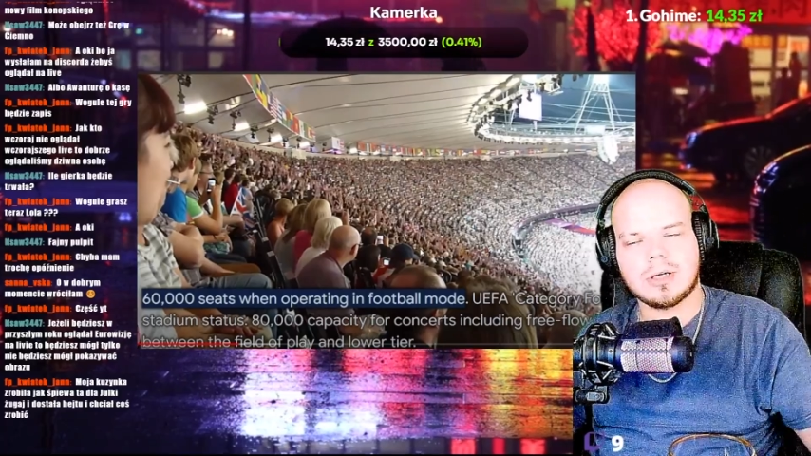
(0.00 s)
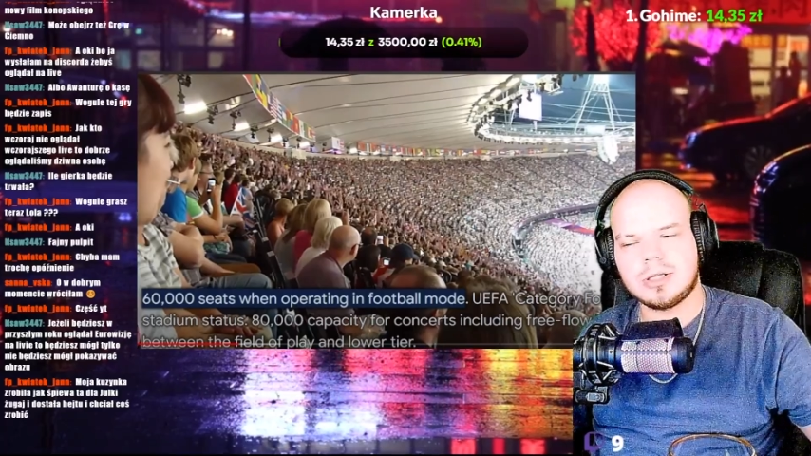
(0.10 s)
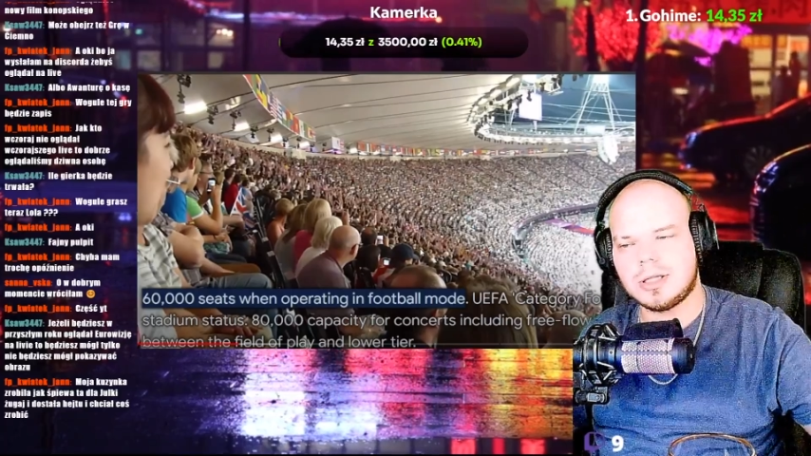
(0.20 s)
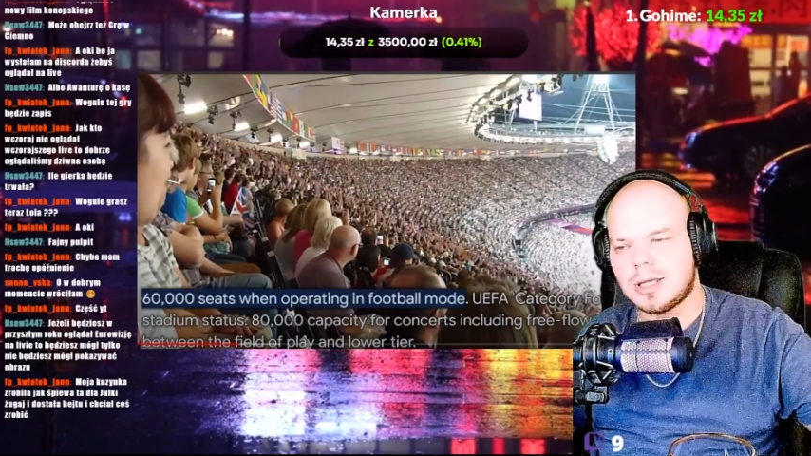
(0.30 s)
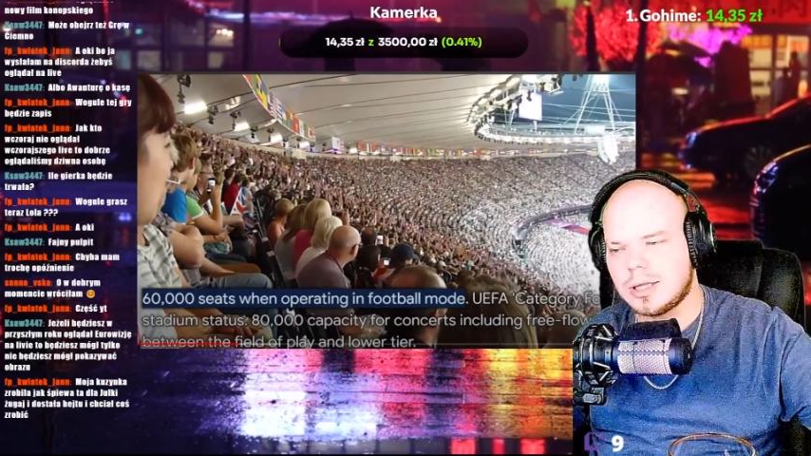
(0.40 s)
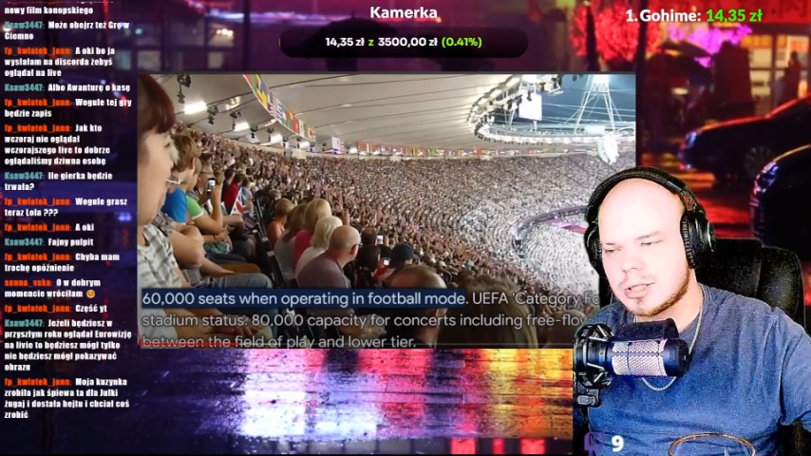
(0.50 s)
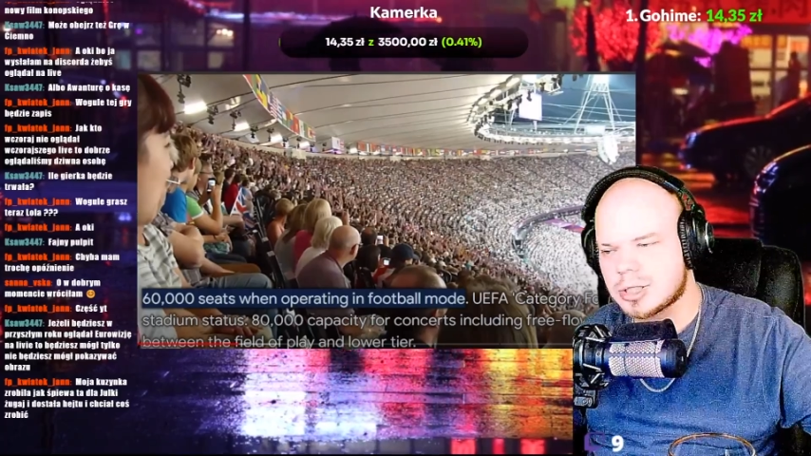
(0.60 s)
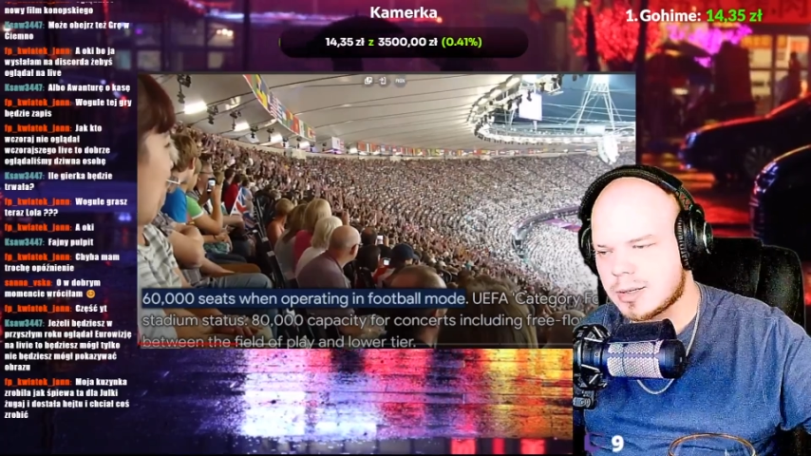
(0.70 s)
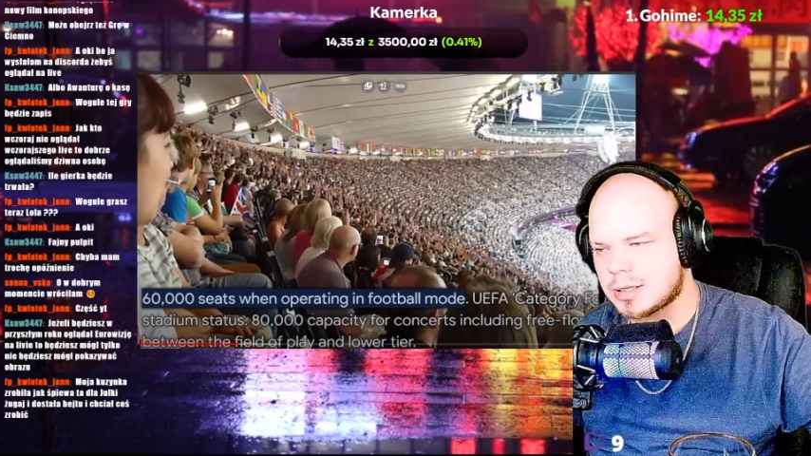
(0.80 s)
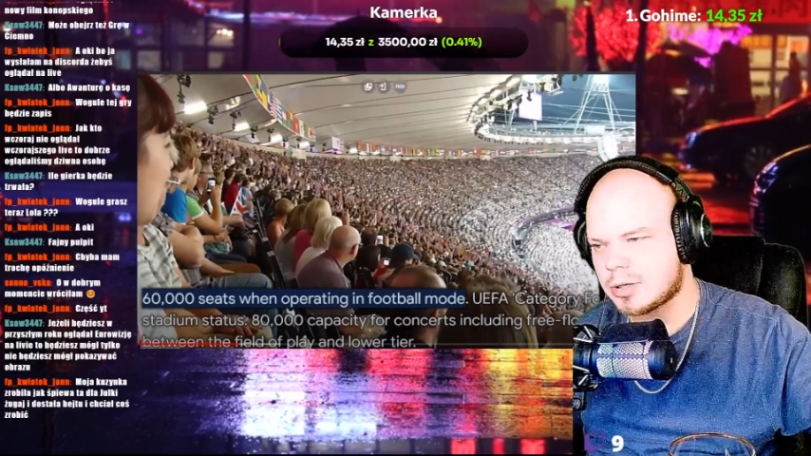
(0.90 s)
I nie, nie
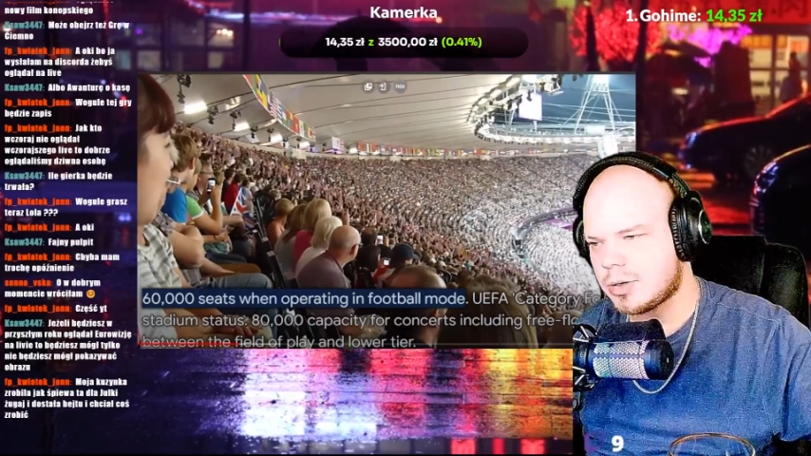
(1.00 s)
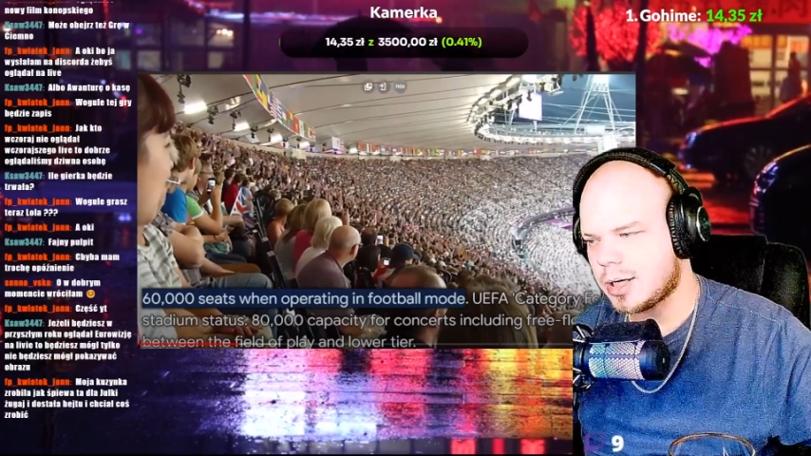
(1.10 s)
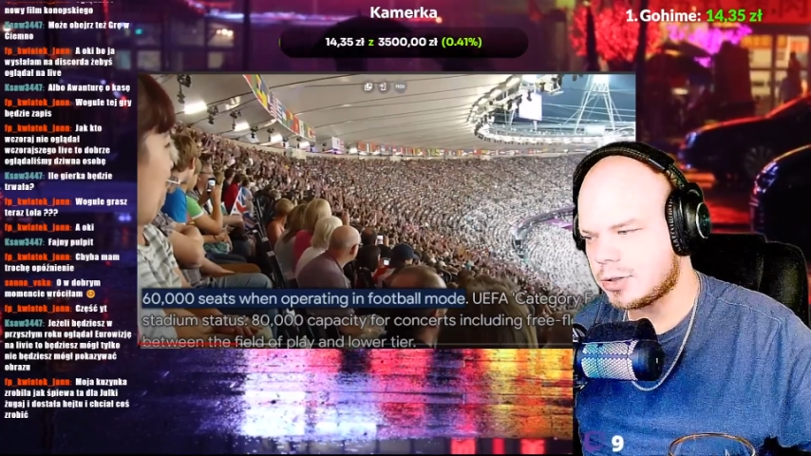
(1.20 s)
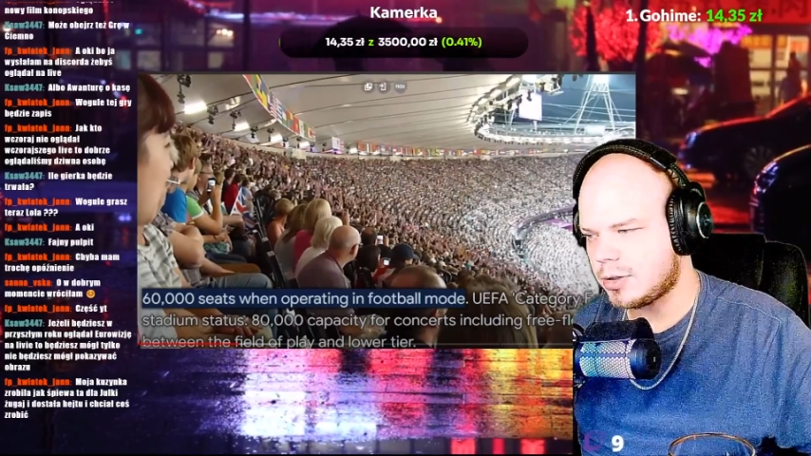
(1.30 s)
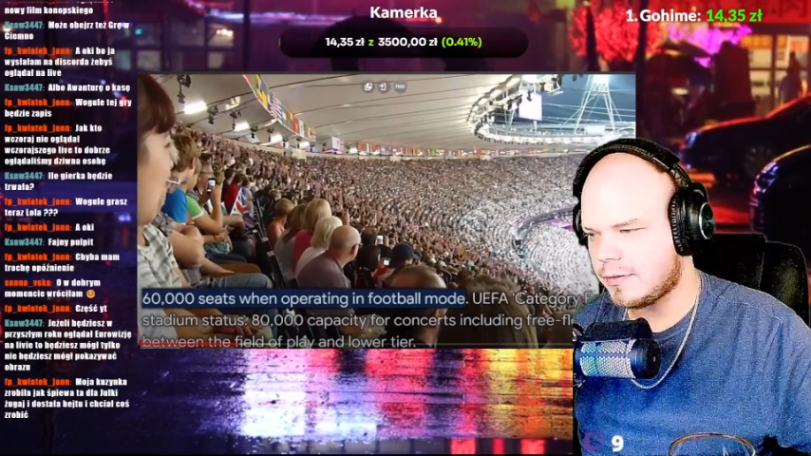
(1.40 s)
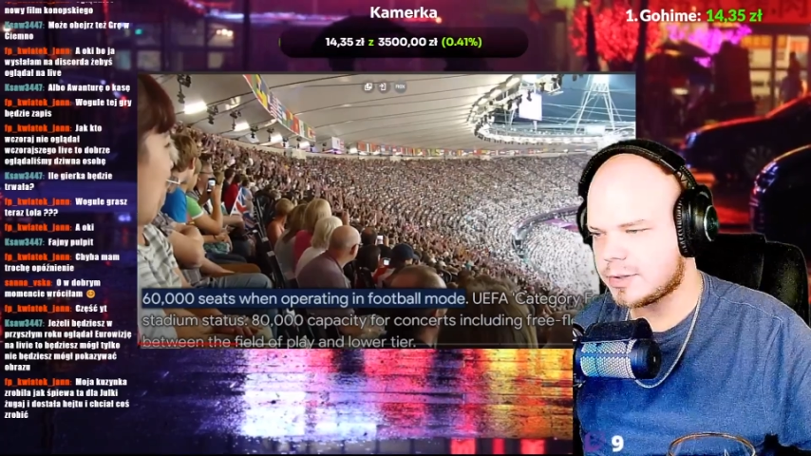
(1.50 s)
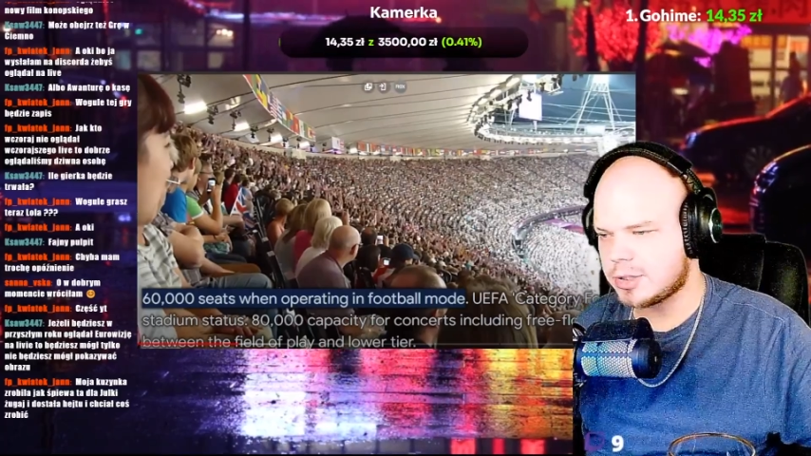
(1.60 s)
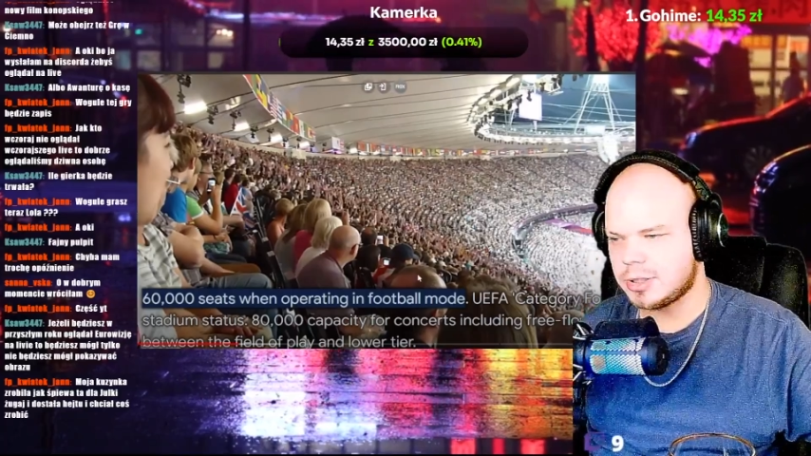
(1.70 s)
trzeba tego hejtować i